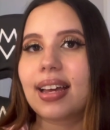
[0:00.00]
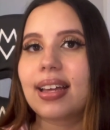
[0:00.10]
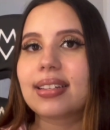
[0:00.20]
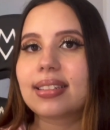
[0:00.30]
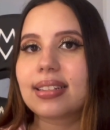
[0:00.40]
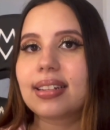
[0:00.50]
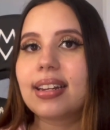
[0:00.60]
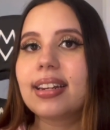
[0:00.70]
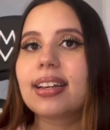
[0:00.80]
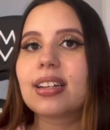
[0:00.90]
acerca de
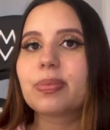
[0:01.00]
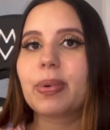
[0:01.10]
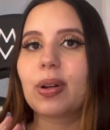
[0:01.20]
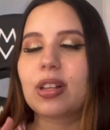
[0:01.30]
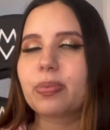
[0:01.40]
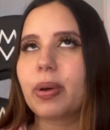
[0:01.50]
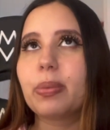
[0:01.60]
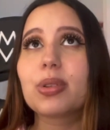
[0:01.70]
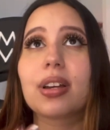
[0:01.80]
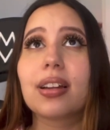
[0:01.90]
estas clínicas, pero
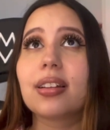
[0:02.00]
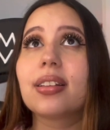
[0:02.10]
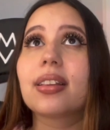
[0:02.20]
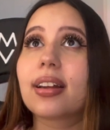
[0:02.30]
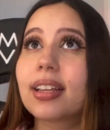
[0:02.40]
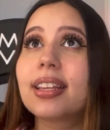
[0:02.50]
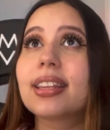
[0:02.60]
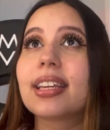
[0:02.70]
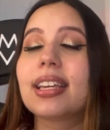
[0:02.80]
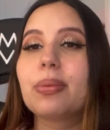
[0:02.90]
las pueden buscar en
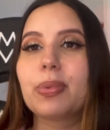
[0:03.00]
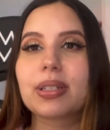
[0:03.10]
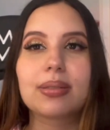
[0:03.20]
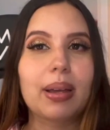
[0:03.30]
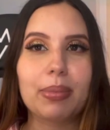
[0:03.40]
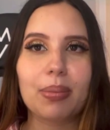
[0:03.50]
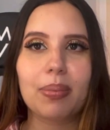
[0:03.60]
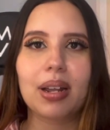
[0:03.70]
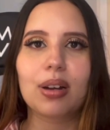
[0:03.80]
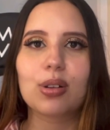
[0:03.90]
internet y pues
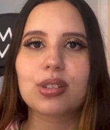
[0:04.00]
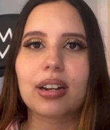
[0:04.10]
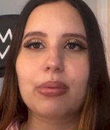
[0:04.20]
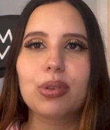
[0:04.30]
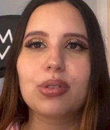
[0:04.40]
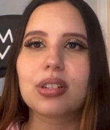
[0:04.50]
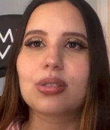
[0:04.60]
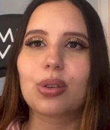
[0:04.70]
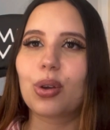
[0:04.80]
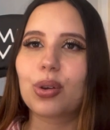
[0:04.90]
también ver los
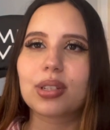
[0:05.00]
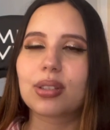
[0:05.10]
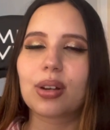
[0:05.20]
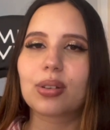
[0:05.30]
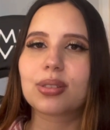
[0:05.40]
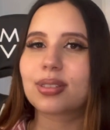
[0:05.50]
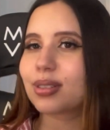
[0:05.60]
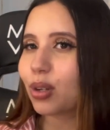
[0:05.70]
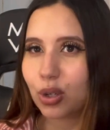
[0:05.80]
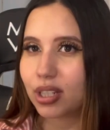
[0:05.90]
reviews y todas estas
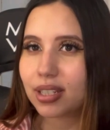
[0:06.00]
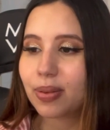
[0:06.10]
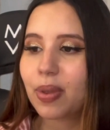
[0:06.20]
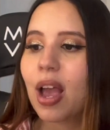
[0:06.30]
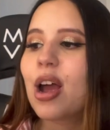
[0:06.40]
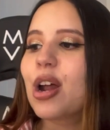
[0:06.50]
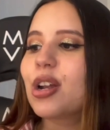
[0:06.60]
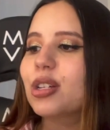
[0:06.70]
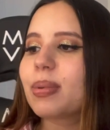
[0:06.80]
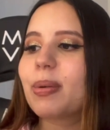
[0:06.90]
cosas.
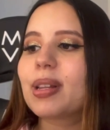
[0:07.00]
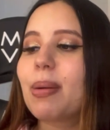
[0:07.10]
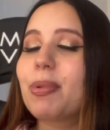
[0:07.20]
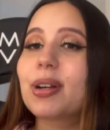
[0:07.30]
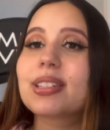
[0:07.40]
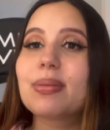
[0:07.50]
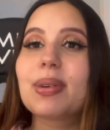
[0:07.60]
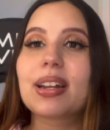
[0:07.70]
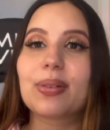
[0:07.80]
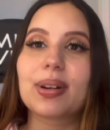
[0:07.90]
Nos vemos la
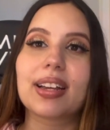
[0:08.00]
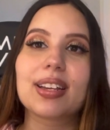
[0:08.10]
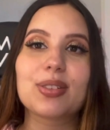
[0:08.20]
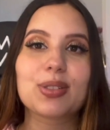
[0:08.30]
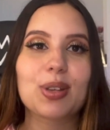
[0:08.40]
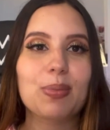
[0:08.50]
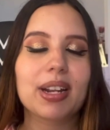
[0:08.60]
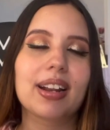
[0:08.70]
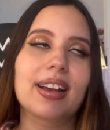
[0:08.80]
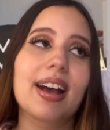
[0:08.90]
próxima. Recuerda que yo
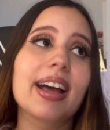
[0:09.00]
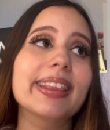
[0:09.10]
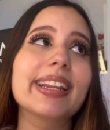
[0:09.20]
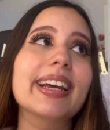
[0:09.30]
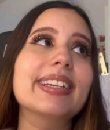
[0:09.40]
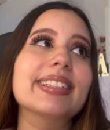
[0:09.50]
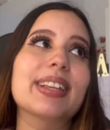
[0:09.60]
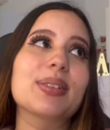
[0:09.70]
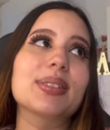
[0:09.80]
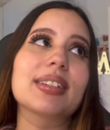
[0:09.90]
soy María
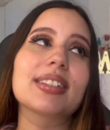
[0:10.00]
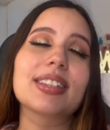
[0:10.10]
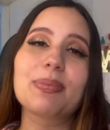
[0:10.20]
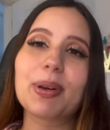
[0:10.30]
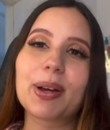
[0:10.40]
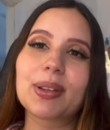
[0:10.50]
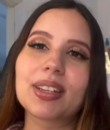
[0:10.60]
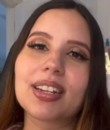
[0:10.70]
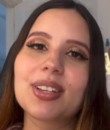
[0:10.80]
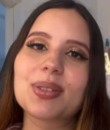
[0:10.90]
Alejandra. Si te gusta este tipo
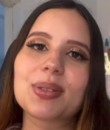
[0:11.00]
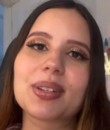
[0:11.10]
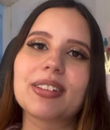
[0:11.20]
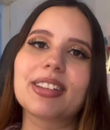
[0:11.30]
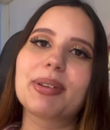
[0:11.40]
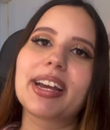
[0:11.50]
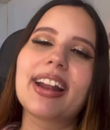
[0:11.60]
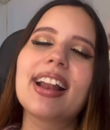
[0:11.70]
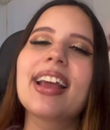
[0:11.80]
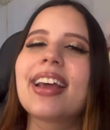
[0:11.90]
de contenido,
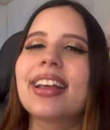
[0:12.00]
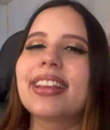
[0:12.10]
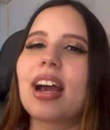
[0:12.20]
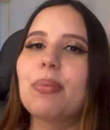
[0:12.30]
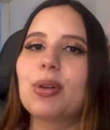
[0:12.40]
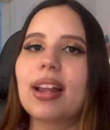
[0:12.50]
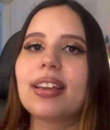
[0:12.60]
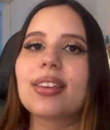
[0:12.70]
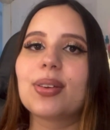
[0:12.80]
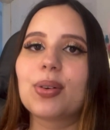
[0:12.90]
suscríbete a mi canal,
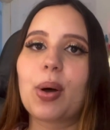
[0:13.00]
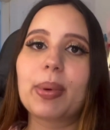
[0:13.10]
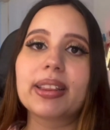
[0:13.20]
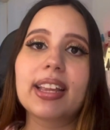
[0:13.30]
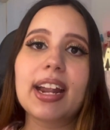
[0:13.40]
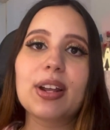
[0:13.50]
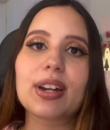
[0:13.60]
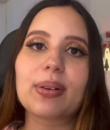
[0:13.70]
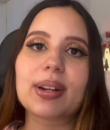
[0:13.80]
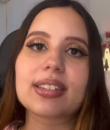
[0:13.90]
déjame un like y un
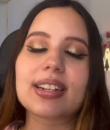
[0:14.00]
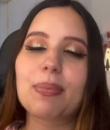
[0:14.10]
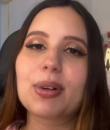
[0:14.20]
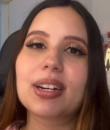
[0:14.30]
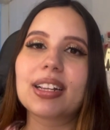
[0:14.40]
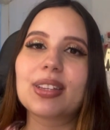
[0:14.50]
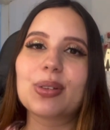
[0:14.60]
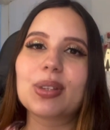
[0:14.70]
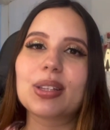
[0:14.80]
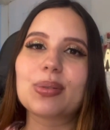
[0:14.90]
comentario. Recuerda ser amor,
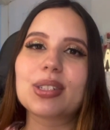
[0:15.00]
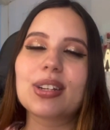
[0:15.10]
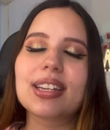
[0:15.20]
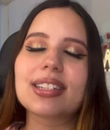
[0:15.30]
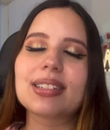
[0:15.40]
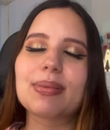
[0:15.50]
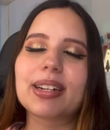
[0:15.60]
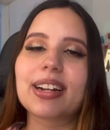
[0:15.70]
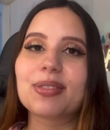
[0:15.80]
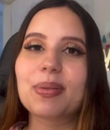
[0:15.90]
gratitud, intuición y
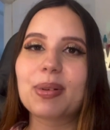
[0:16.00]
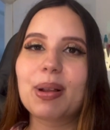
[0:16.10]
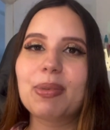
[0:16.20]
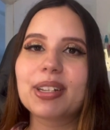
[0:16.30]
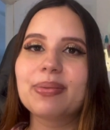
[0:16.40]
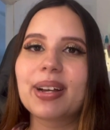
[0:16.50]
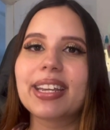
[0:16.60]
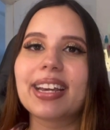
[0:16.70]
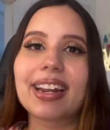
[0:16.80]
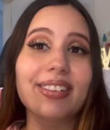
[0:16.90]
disciplina. Nos vemos la
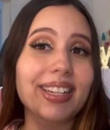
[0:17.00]
próxima